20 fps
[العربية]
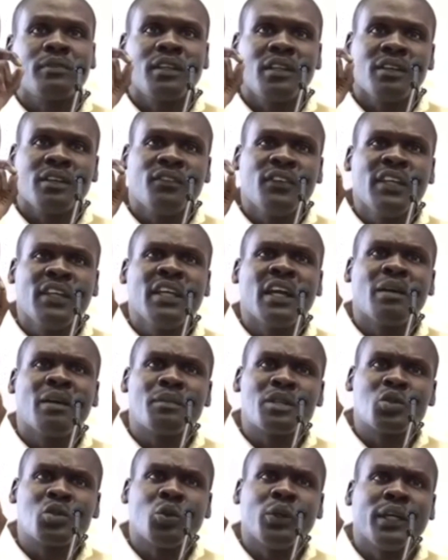في
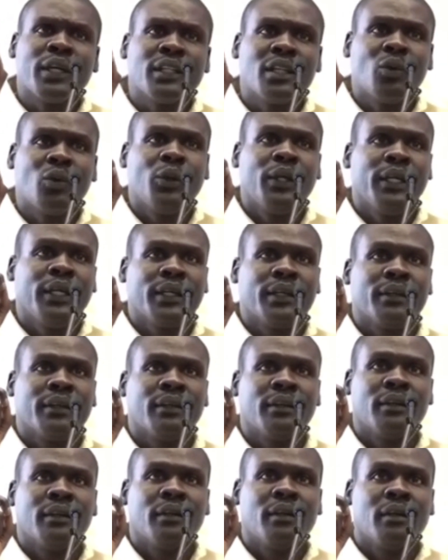المسؤولية الدولية
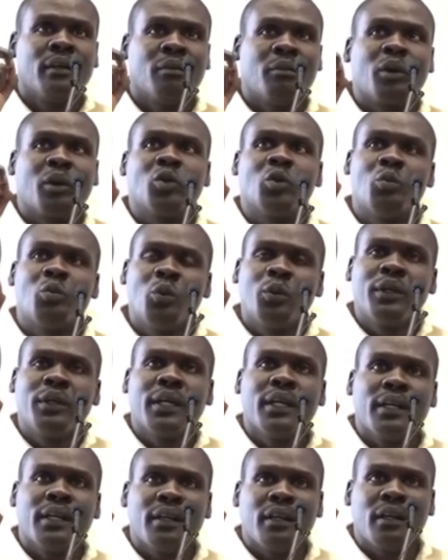برضو
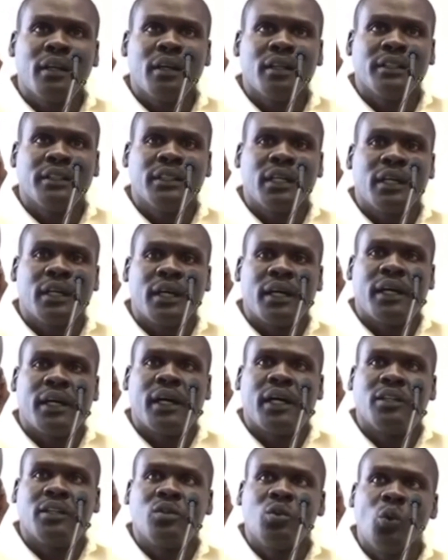ممكن
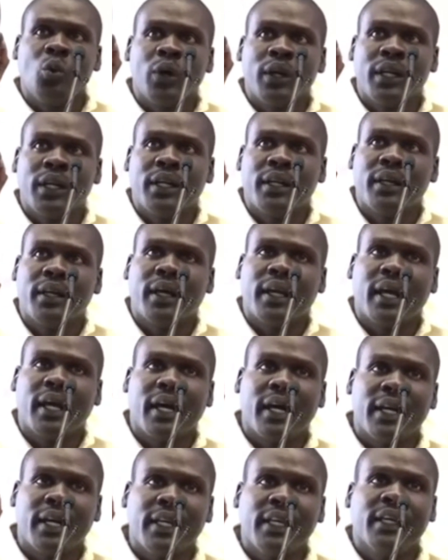آه، الدول
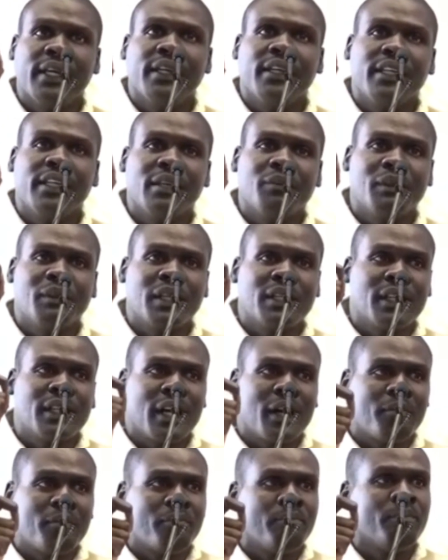الحاليا هي
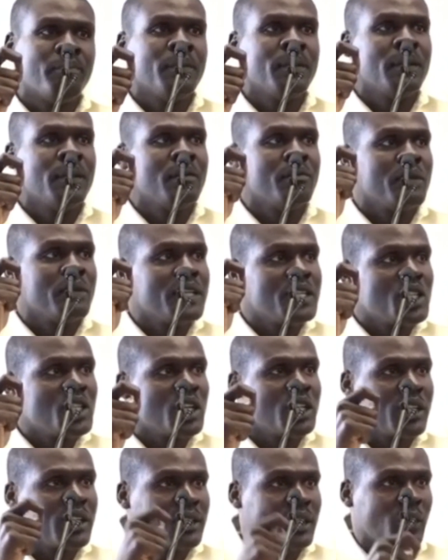بتدعم ميليشيا
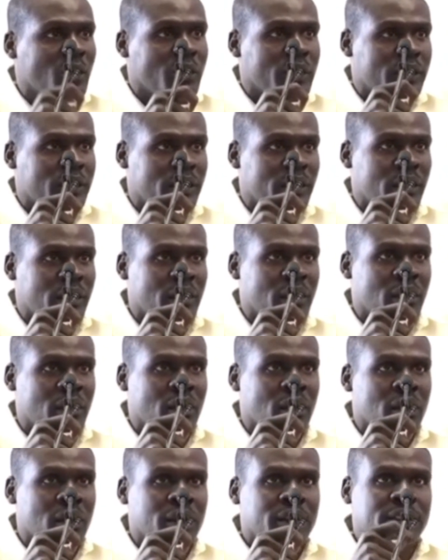الجنجويد
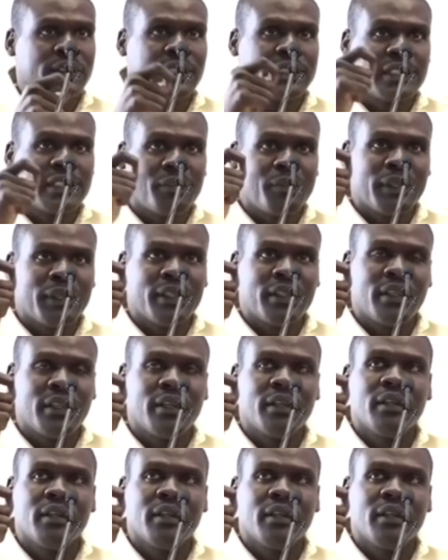إذا ثبت